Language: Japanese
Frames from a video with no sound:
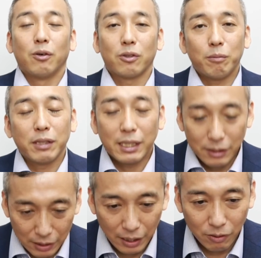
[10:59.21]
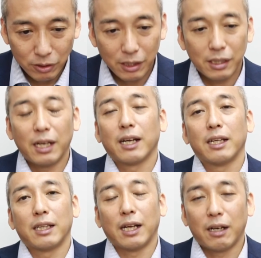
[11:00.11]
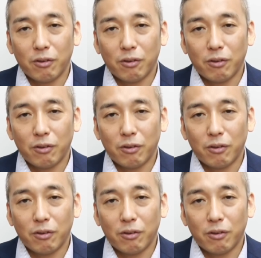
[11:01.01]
お友達で教えてあげた